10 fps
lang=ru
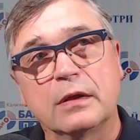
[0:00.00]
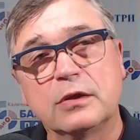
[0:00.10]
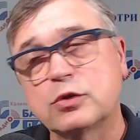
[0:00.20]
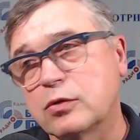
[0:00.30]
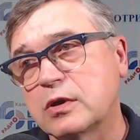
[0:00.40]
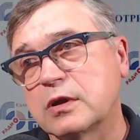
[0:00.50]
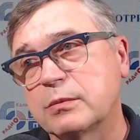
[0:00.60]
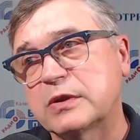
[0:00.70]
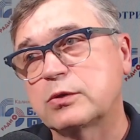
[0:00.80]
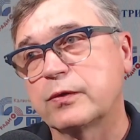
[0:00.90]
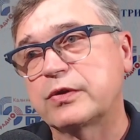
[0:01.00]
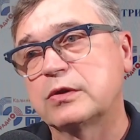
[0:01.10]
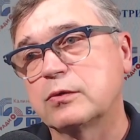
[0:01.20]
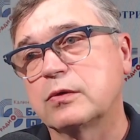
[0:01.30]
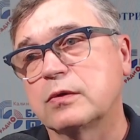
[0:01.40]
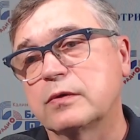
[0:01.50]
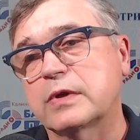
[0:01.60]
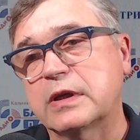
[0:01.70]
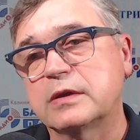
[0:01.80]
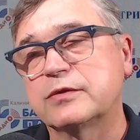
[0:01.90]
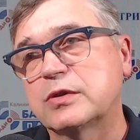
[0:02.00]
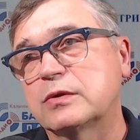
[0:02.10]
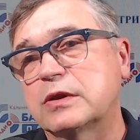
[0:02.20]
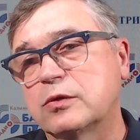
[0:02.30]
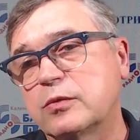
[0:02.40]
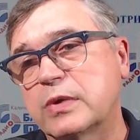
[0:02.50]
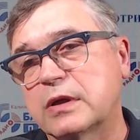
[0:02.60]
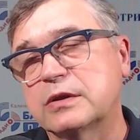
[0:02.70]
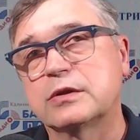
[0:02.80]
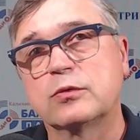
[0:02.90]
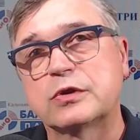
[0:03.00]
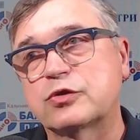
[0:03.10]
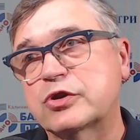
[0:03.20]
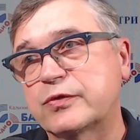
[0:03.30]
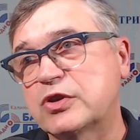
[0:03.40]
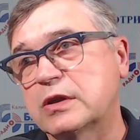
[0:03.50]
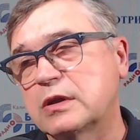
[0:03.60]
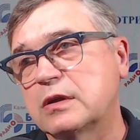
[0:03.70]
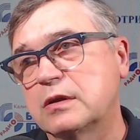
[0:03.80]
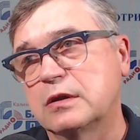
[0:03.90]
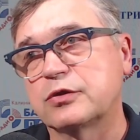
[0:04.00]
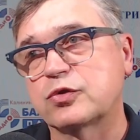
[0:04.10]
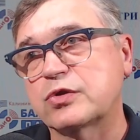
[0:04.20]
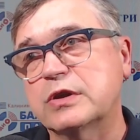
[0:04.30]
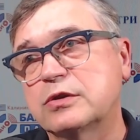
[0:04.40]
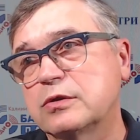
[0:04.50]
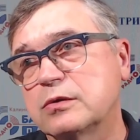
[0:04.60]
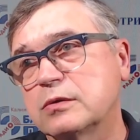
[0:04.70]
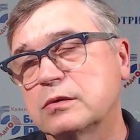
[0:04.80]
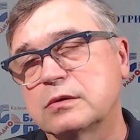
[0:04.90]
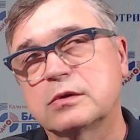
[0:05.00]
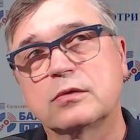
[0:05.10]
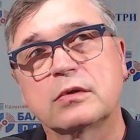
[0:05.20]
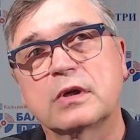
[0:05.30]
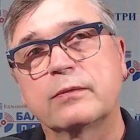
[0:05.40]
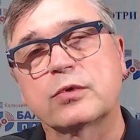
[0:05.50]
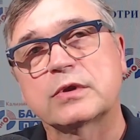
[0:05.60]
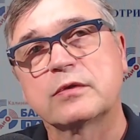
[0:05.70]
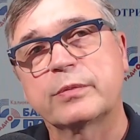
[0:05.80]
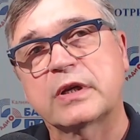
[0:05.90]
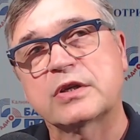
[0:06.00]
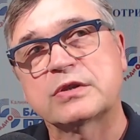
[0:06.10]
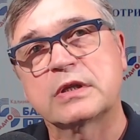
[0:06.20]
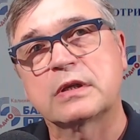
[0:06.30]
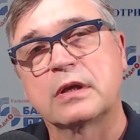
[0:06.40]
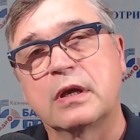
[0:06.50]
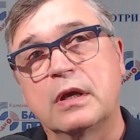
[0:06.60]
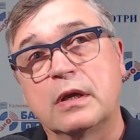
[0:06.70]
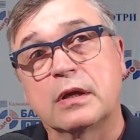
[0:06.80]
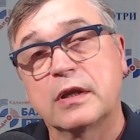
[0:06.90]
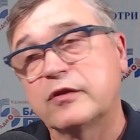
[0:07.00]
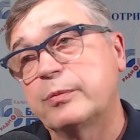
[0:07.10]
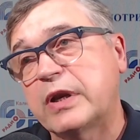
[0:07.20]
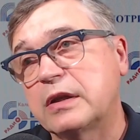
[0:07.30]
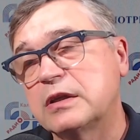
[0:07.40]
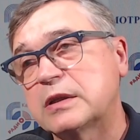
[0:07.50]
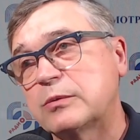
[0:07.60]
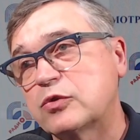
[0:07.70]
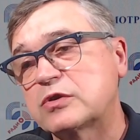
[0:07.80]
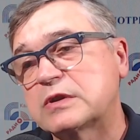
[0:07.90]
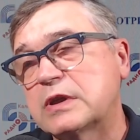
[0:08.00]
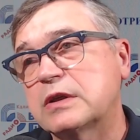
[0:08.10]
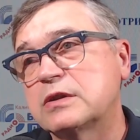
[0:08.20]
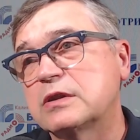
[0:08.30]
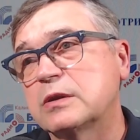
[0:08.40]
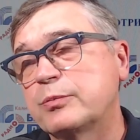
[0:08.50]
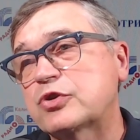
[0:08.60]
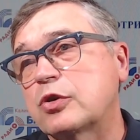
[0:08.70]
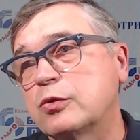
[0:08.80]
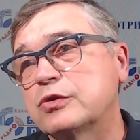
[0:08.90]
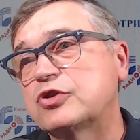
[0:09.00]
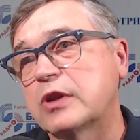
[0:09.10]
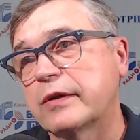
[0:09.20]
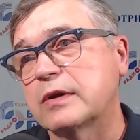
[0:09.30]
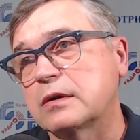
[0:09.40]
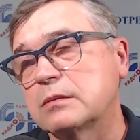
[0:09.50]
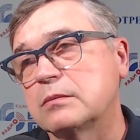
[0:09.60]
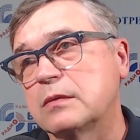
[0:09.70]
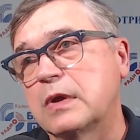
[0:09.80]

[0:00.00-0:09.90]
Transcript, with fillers: И не только Московский, но, вероятнее всего, надо выбирать и улицу Шевченко или сужать ее до комфортного прохождения. Главным приоритетом должен стать пешеход-человек –